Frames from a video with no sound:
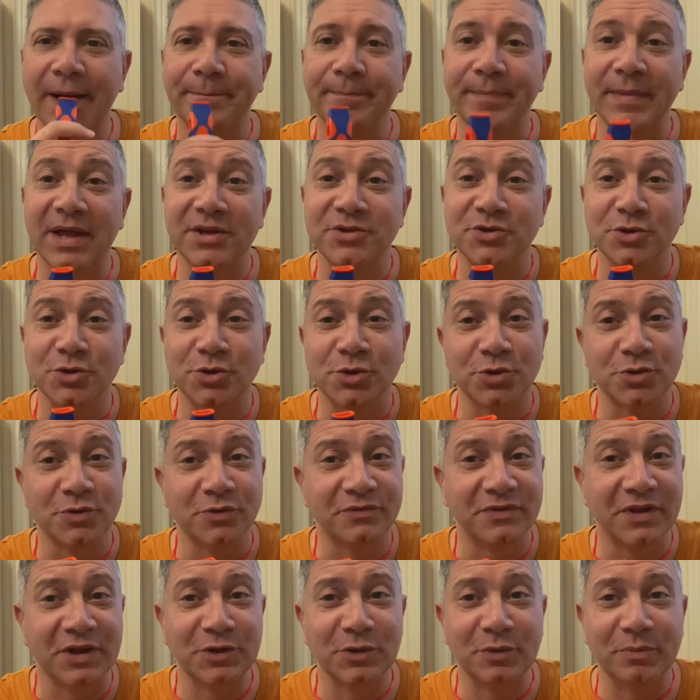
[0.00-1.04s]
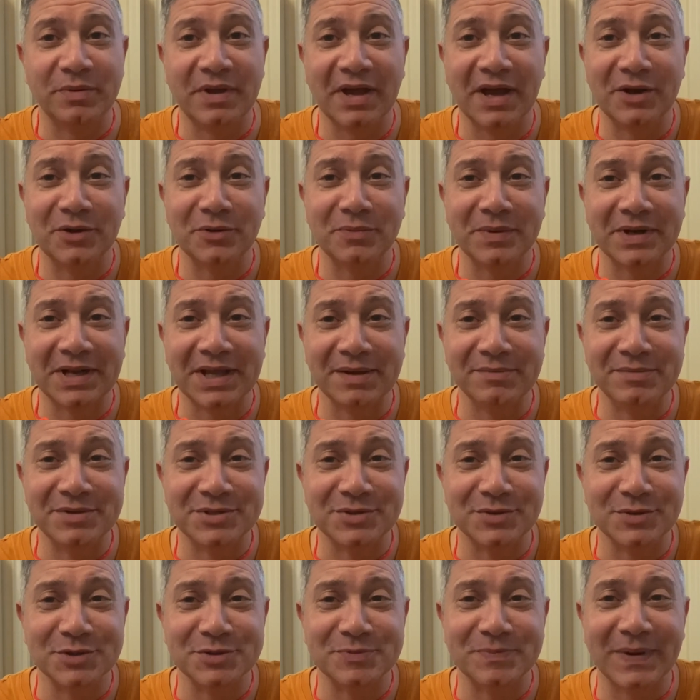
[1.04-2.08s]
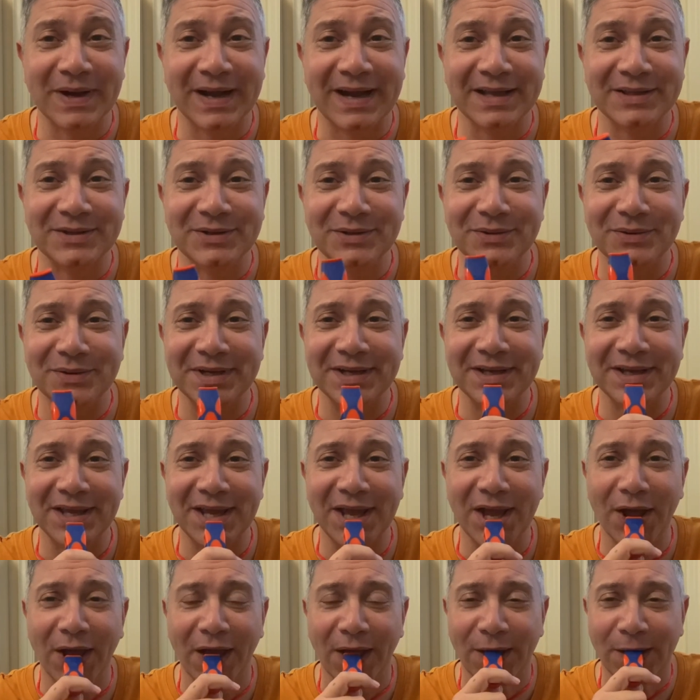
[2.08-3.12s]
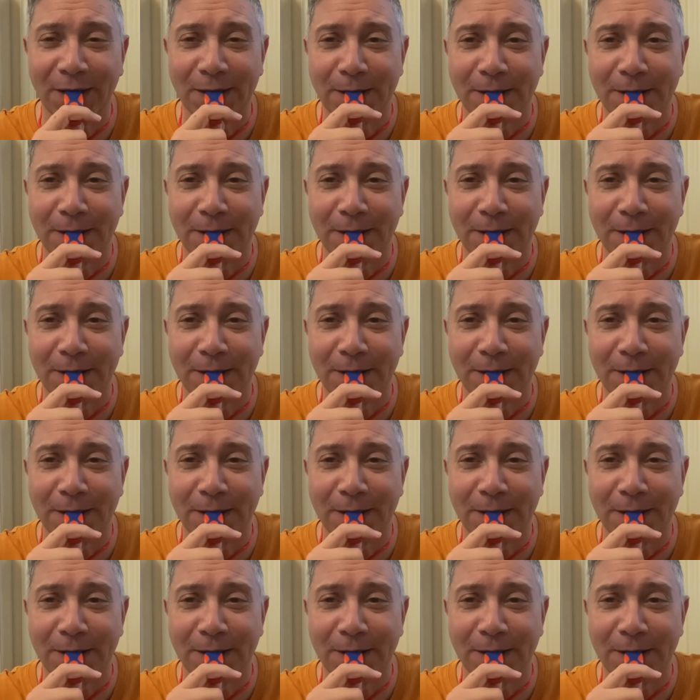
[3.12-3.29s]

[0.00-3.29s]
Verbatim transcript: Adesso sto soffiando piano perché mi sono spaccato le orecchie.